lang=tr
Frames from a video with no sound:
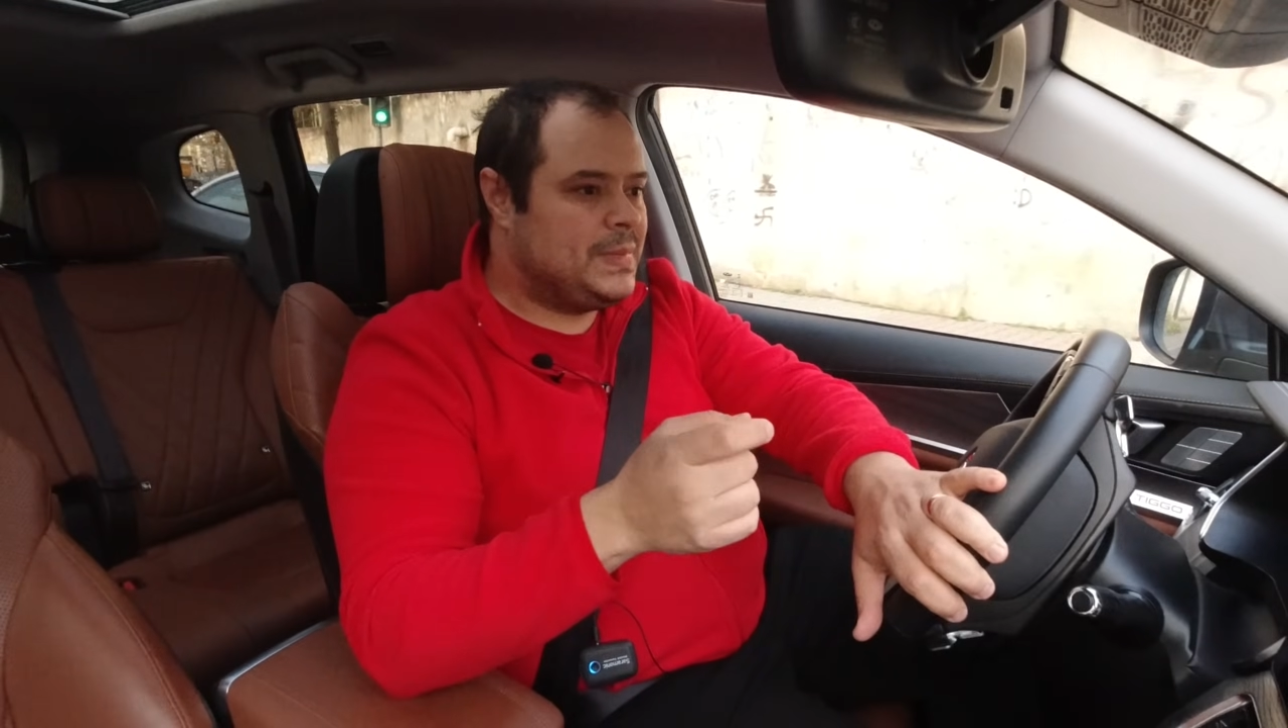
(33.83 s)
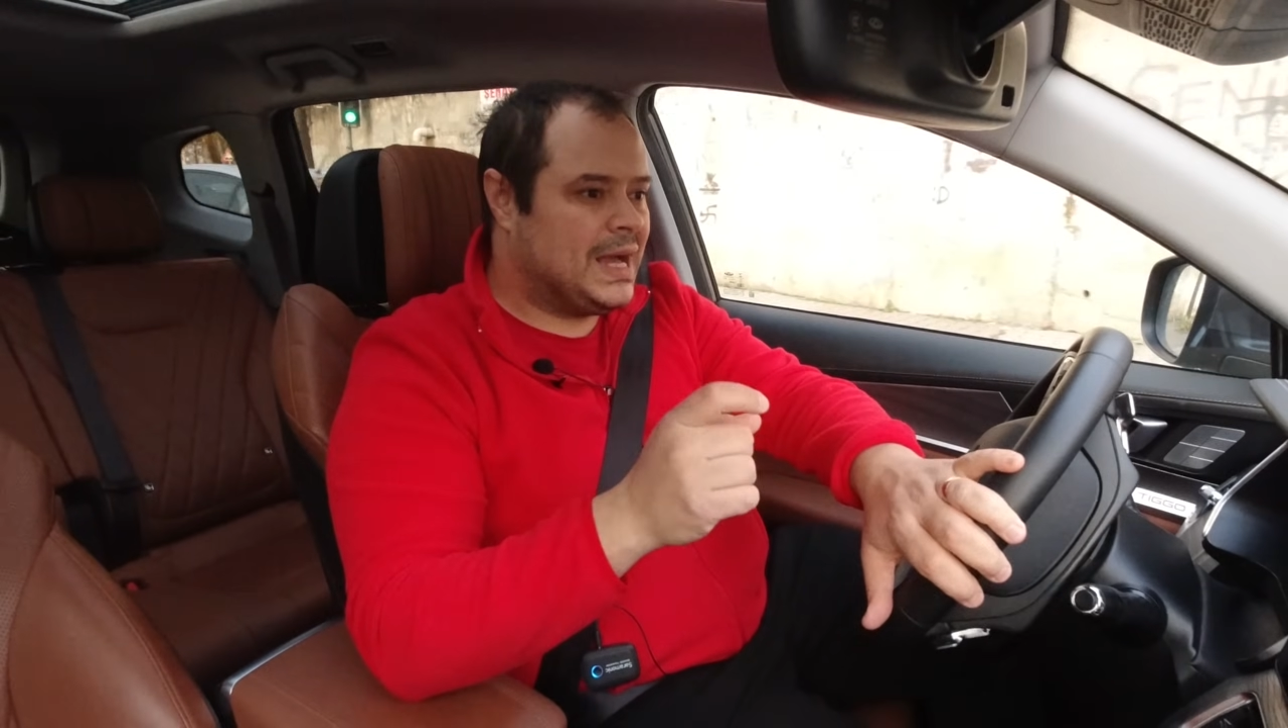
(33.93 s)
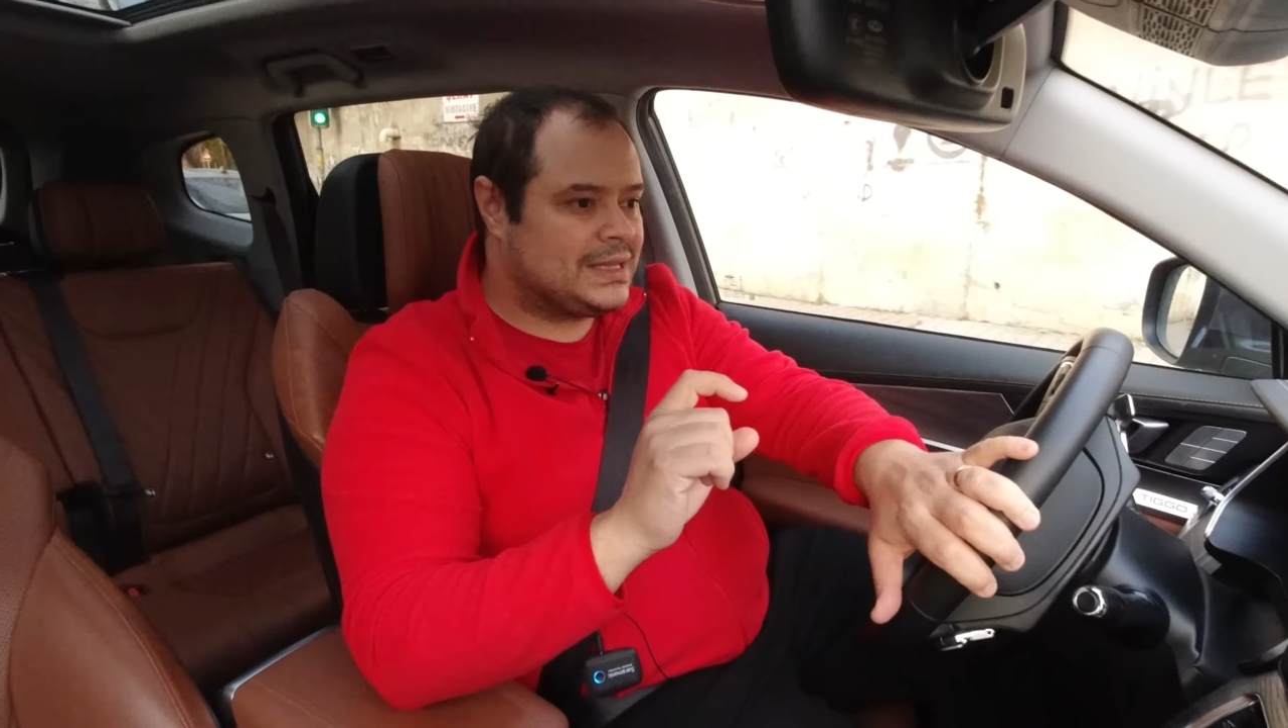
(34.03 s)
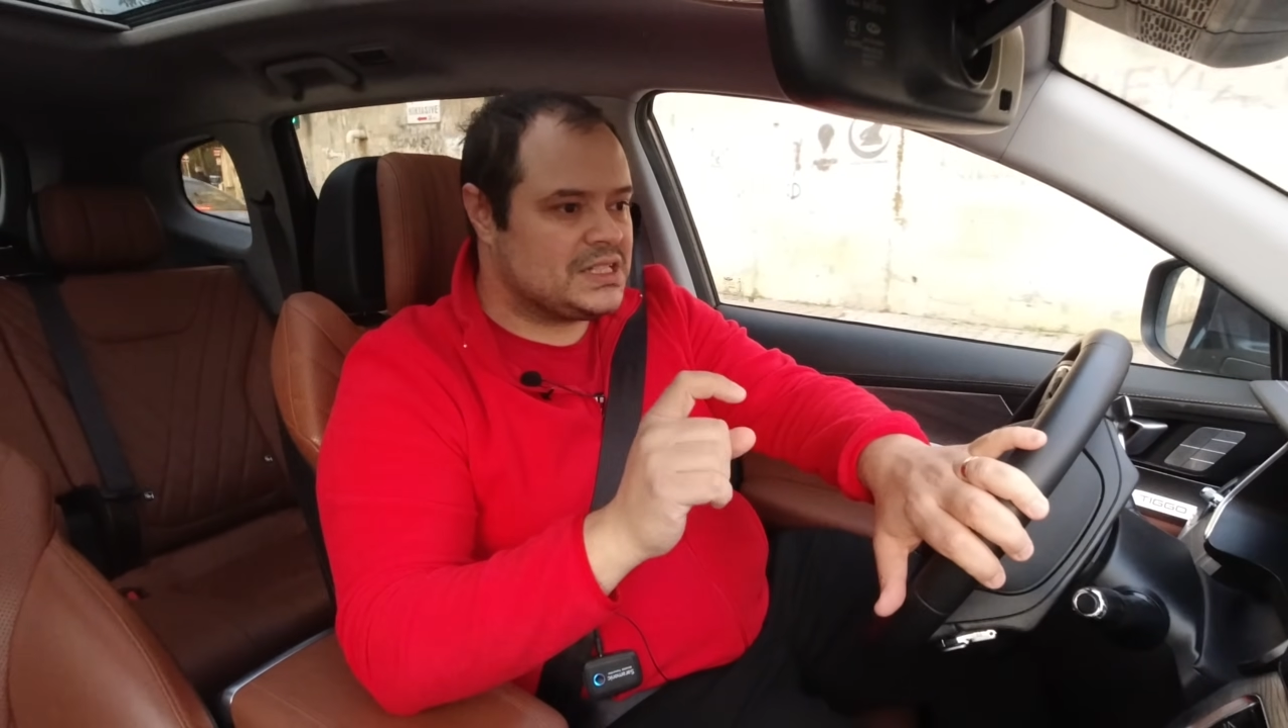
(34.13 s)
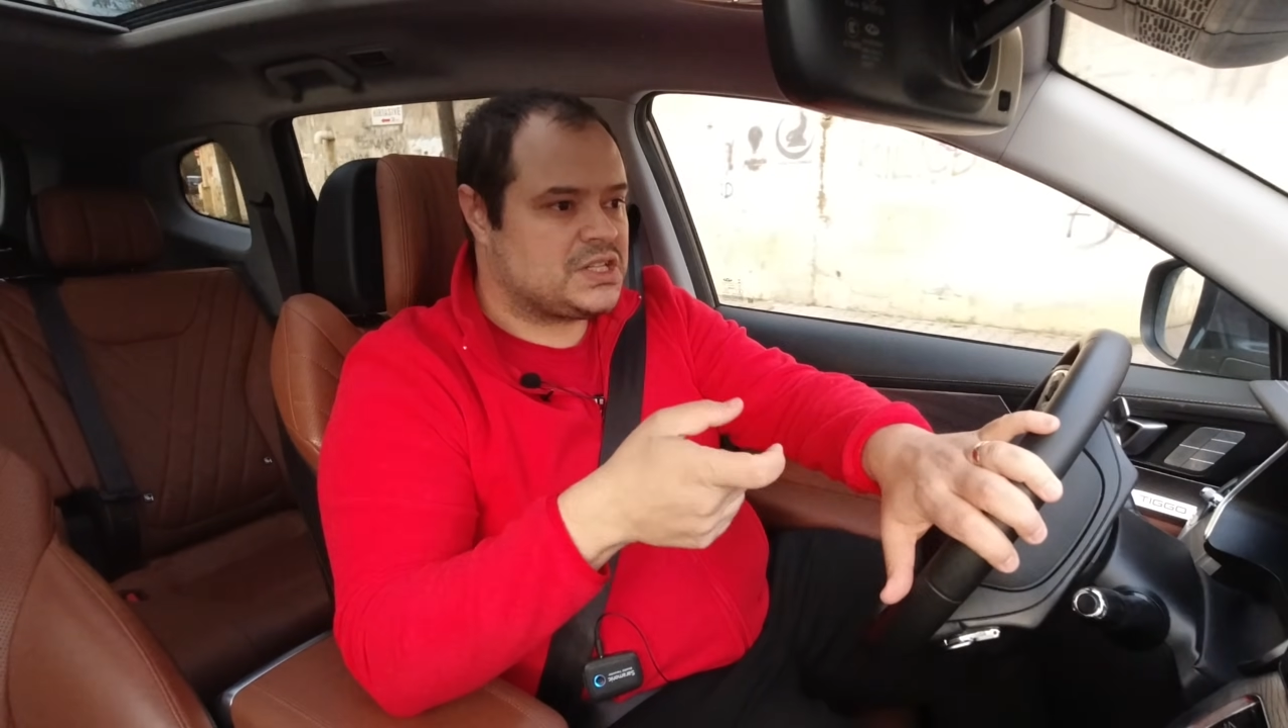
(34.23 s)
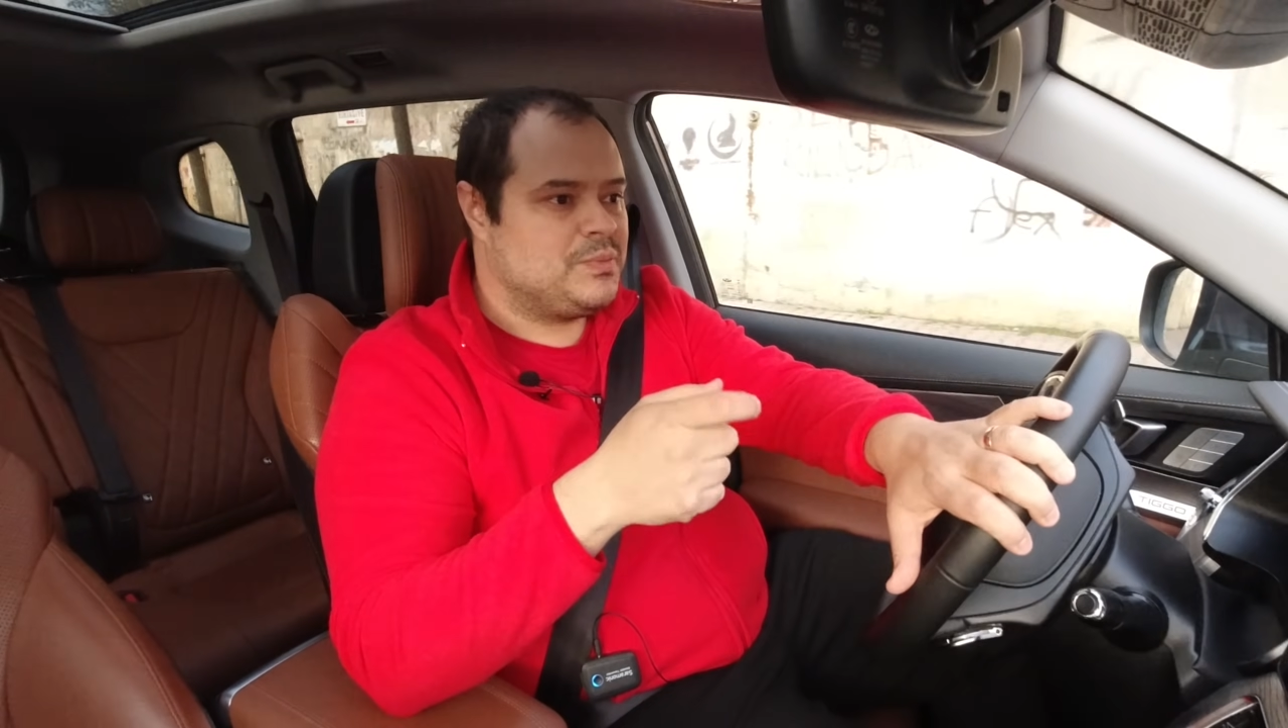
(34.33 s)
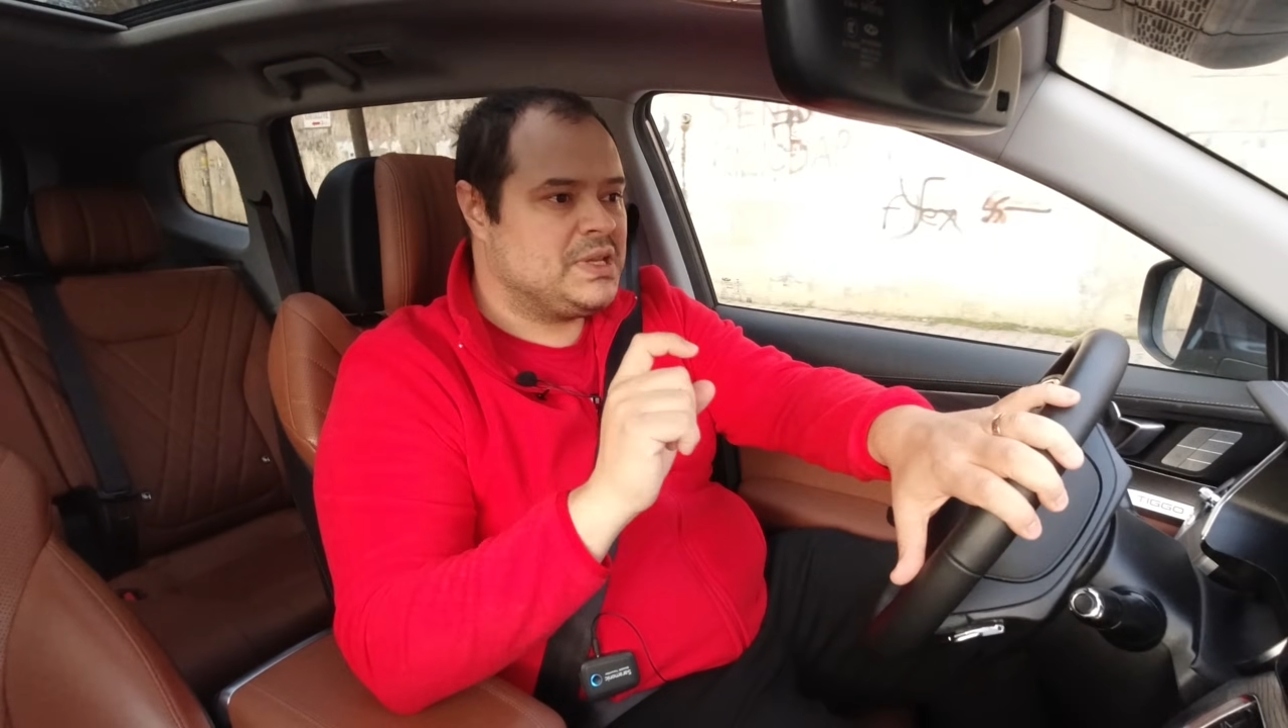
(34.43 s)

yaklaşık